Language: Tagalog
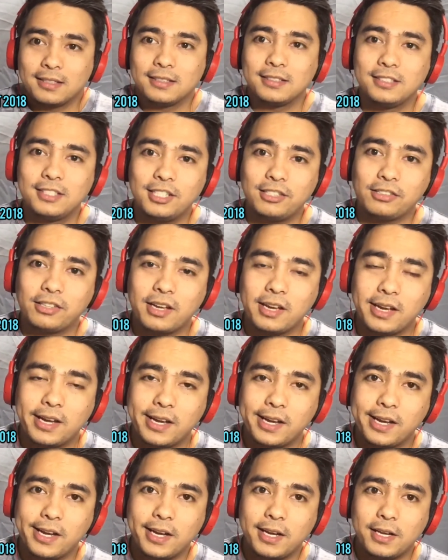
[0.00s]
just
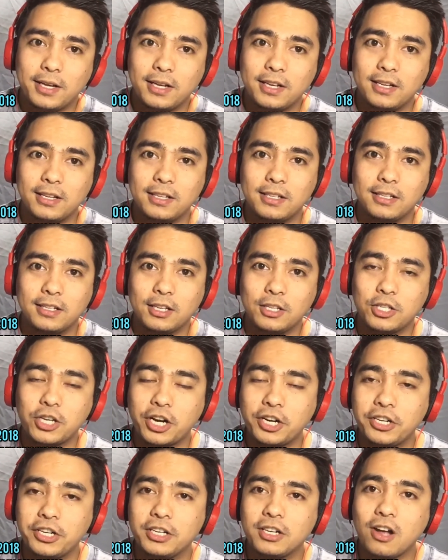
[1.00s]
uh,
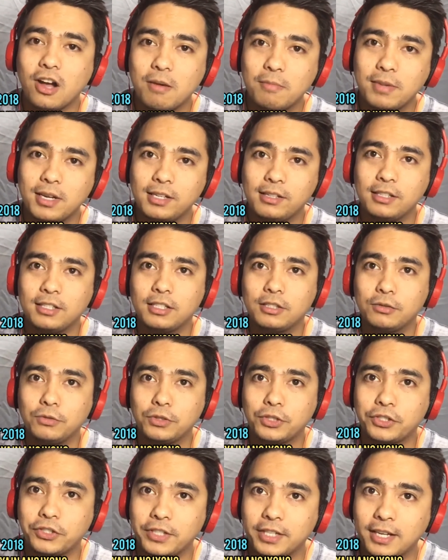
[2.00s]
share your comments in a 2
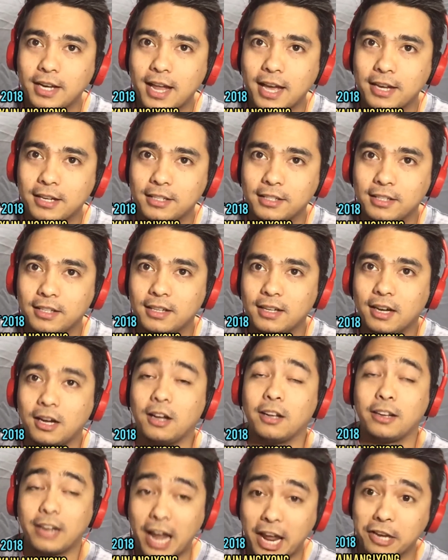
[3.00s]
to 3 line,
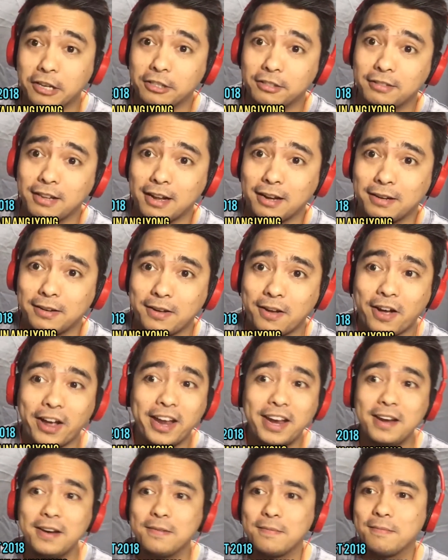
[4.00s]
uh, liners lang.
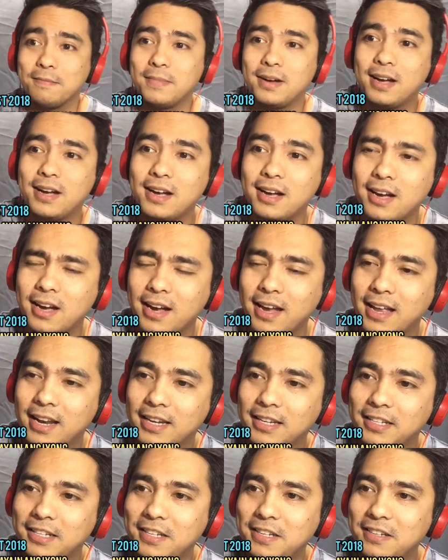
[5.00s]
Okay? Mga
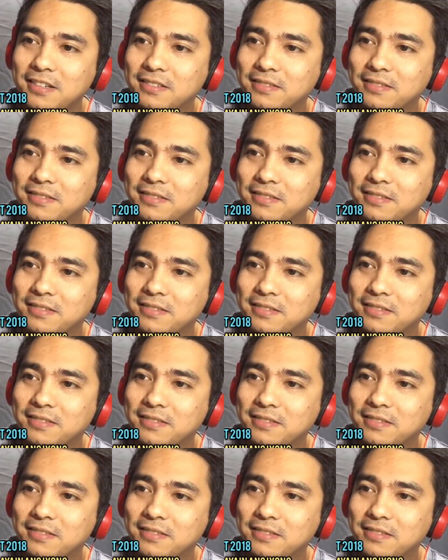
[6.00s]
ka-Elanie?